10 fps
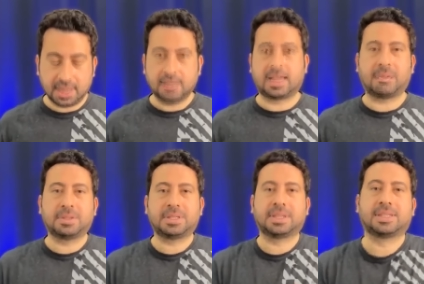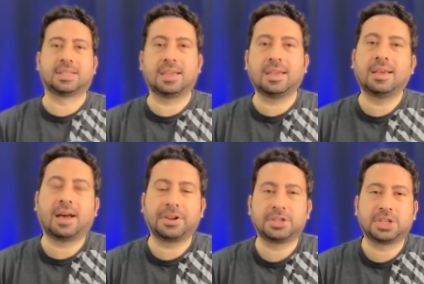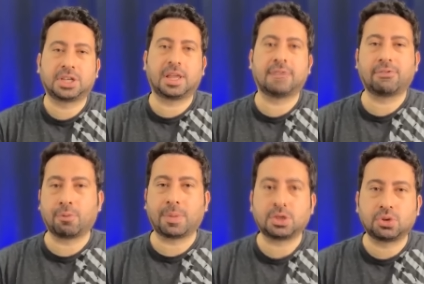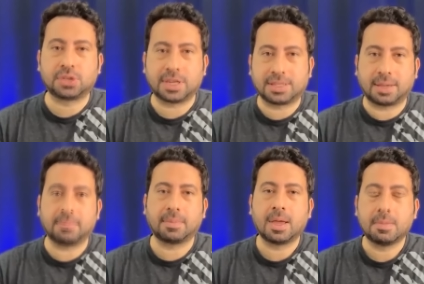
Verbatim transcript: Serbest 8'e de aynı şekilde hem formasyon serisi hem